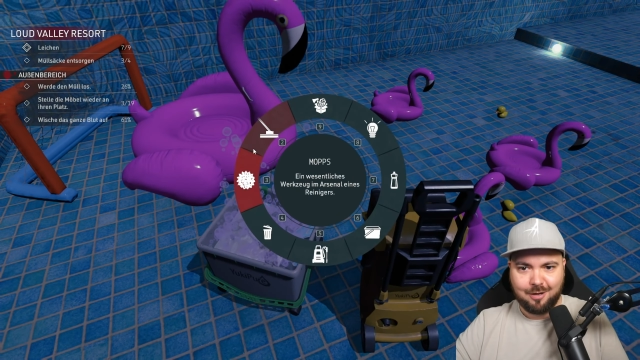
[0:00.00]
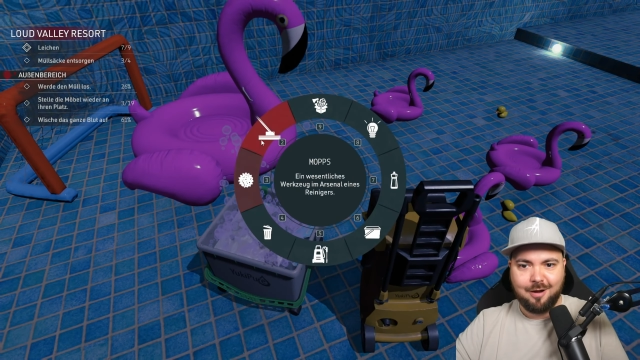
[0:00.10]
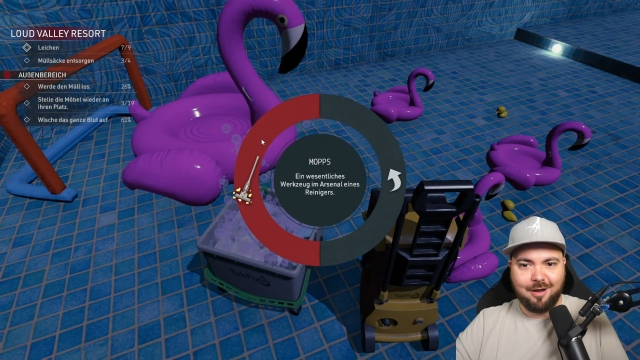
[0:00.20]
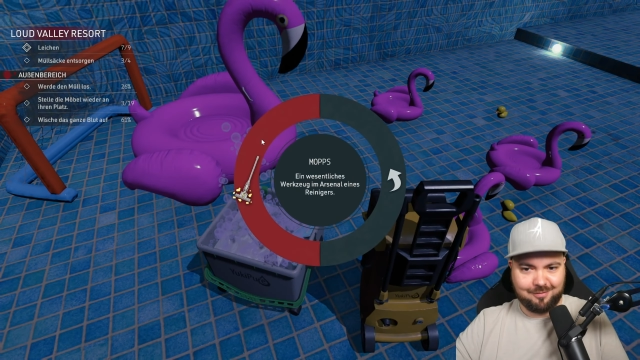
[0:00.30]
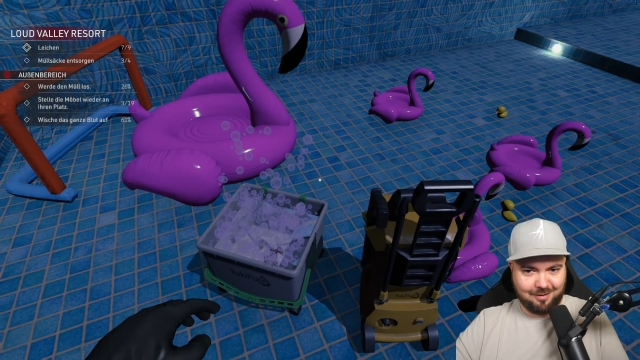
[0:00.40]

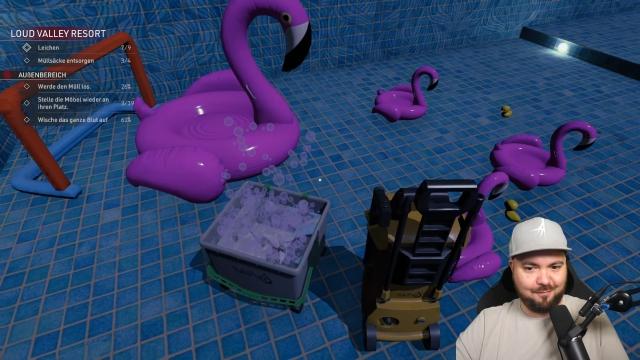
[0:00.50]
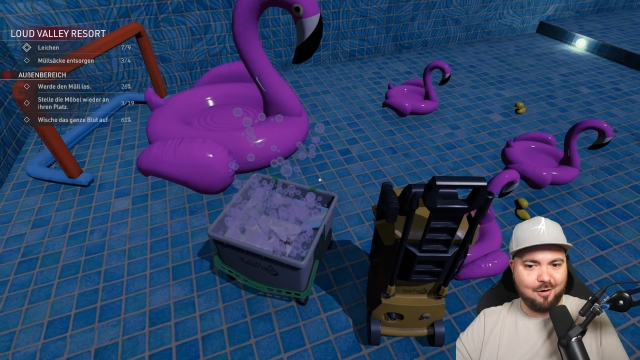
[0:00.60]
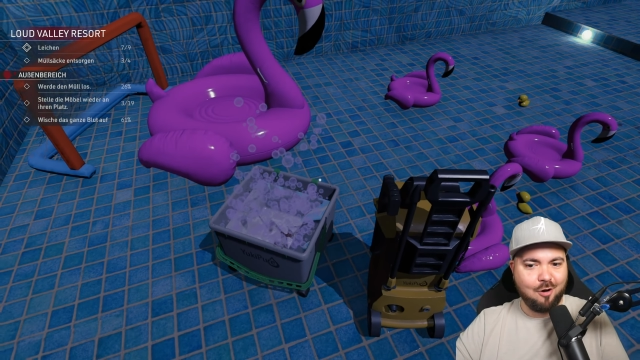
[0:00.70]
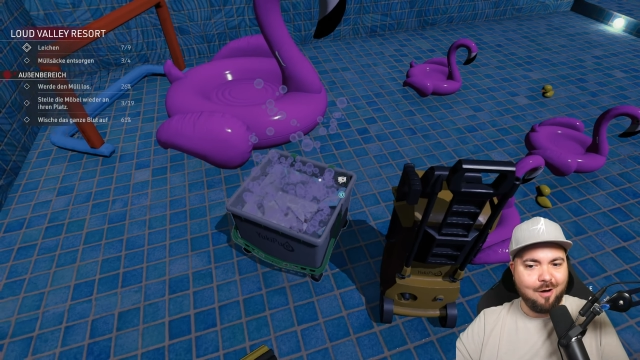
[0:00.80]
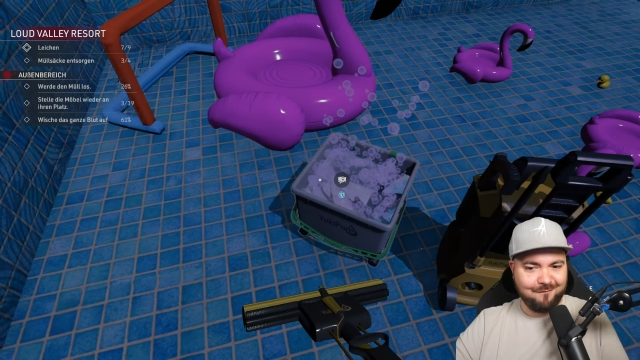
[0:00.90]
Herzlich
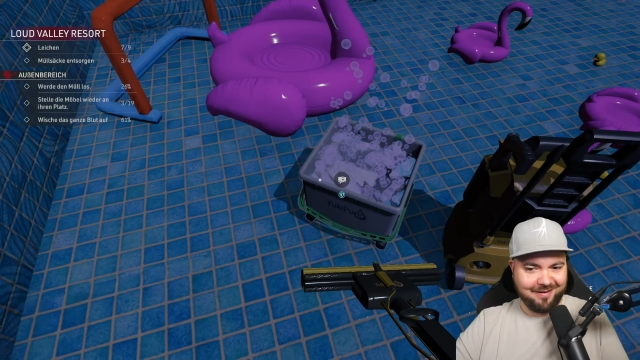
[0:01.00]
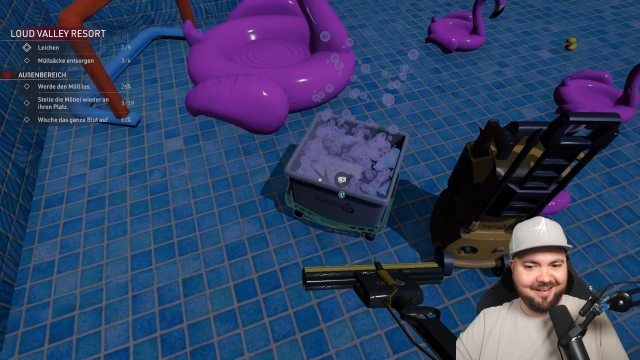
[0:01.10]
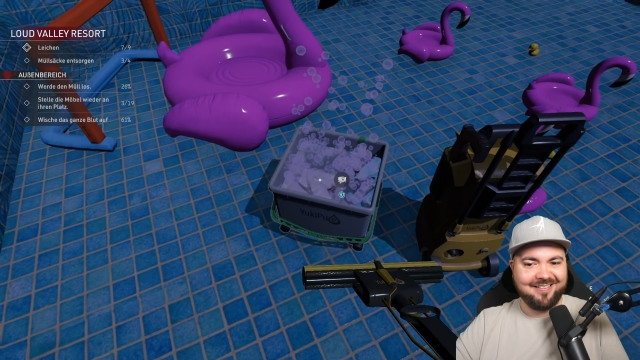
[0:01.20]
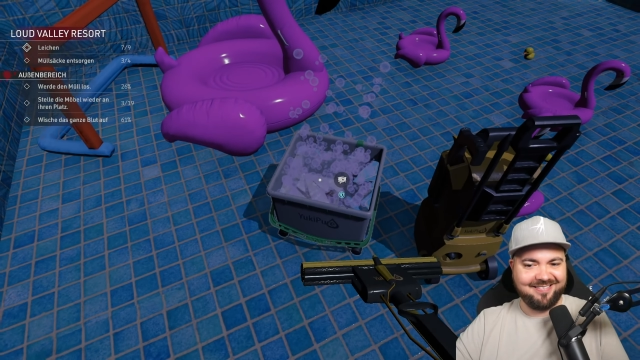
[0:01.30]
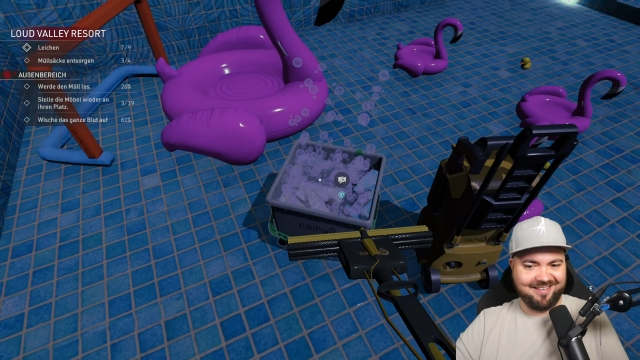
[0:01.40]
willkommen, wie
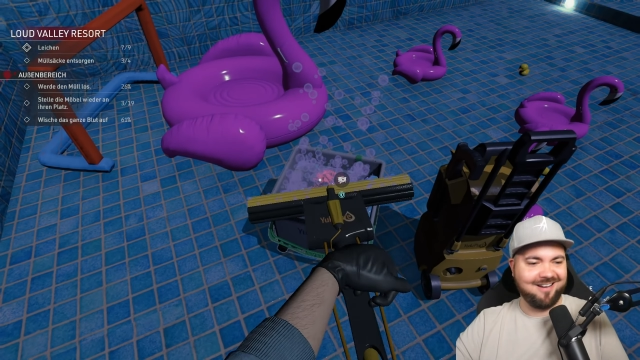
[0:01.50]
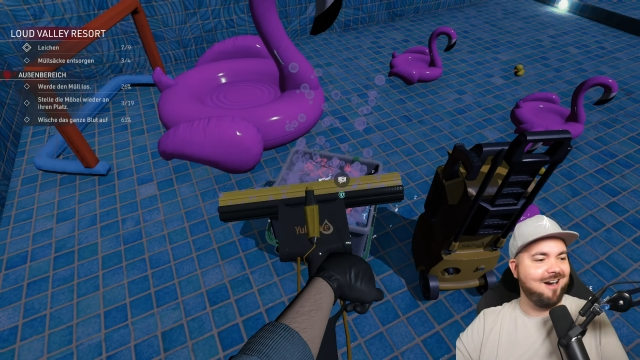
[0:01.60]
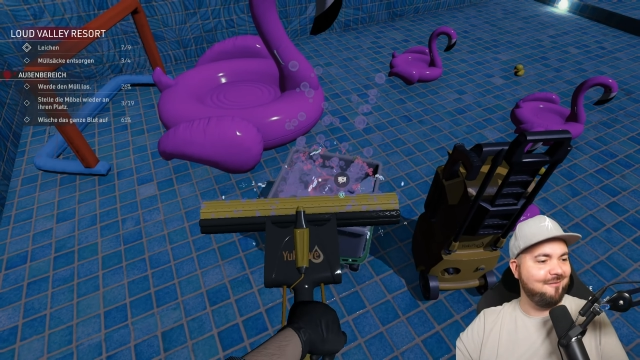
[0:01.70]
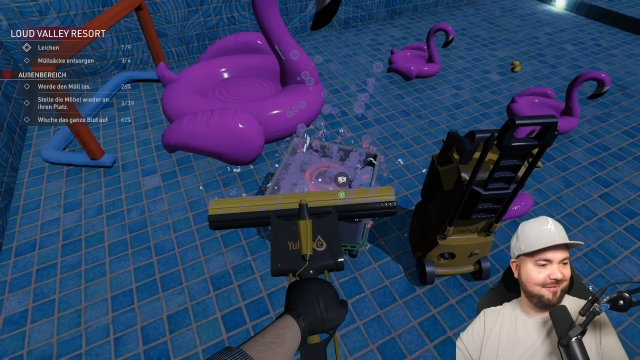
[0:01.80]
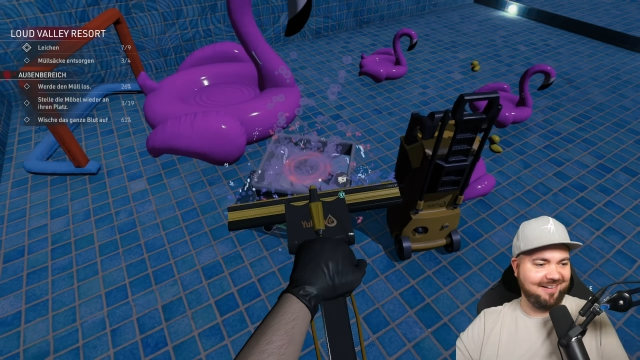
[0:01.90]
geht's dir,
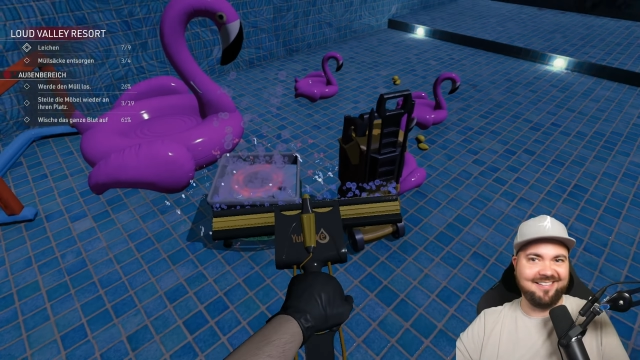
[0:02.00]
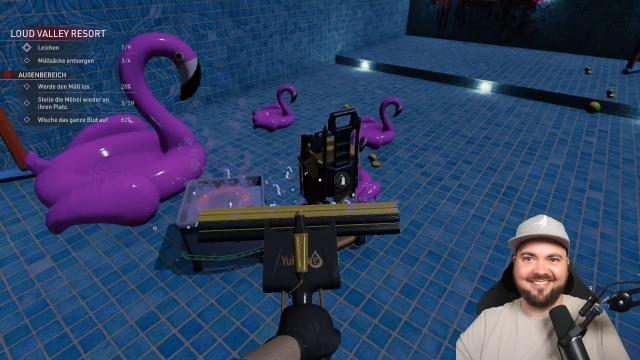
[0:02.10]
Garfield?